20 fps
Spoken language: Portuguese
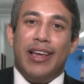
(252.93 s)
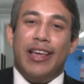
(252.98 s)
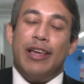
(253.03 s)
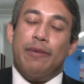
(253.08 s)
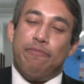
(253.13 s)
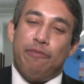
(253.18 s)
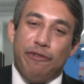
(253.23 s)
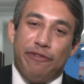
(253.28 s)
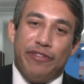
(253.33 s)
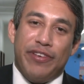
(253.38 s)
e
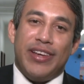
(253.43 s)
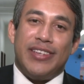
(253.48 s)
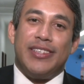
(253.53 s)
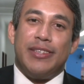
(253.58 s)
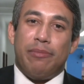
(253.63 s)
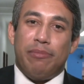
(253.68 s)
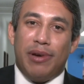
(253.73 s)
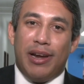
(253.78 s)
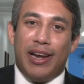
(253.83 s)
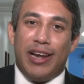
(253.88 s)
por fim a
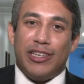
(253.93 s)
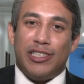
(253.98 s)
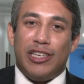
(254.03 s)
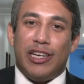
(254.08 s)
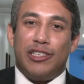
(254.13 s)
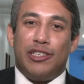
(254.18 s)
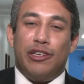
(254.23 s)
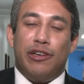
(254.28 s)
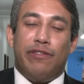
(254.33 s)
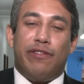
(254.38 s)
Assembleia
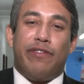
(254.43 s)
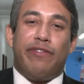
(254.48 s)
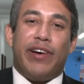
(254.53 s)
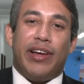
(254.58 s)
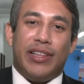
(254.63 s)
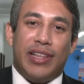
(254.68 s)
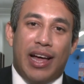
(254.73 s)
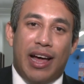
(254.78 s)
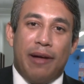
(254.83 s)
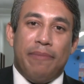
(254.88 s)
Legislativa
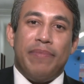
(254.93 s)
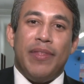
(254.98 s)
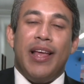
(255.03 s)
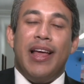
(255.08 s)
vai dar